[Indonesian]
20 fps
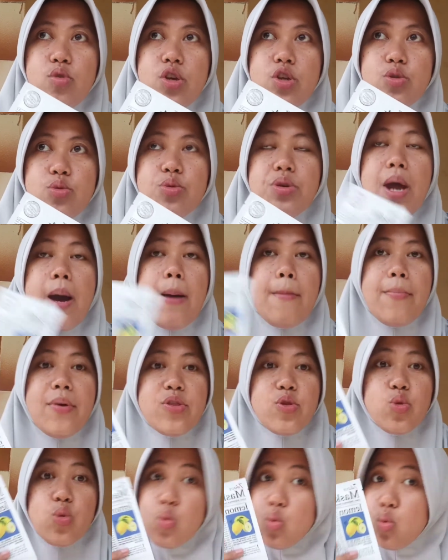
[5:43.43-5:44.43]
itu
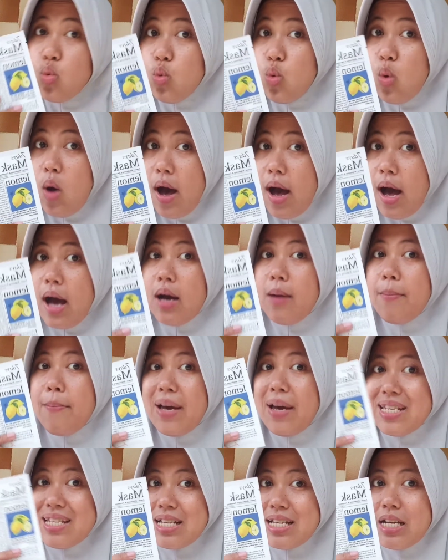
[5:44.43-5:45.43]
dapat dua
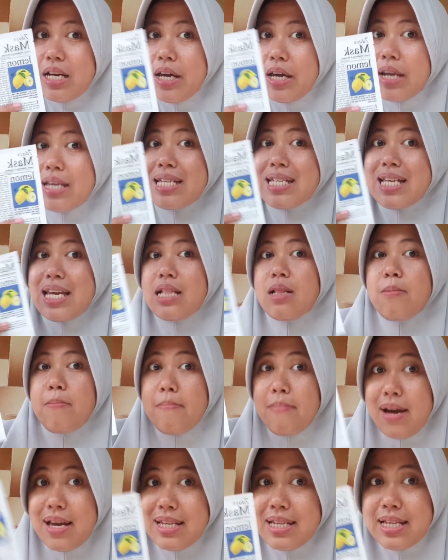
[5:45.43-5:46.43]
masker set
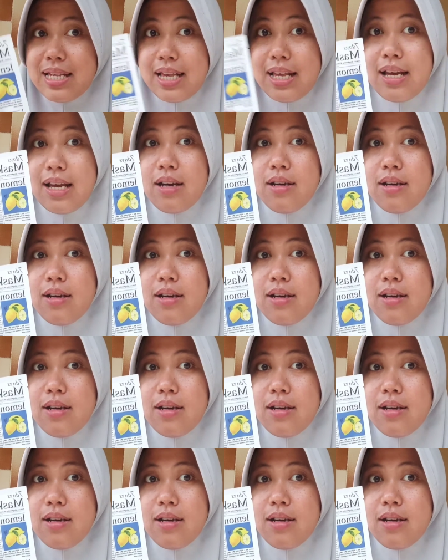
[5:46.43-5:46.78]
mas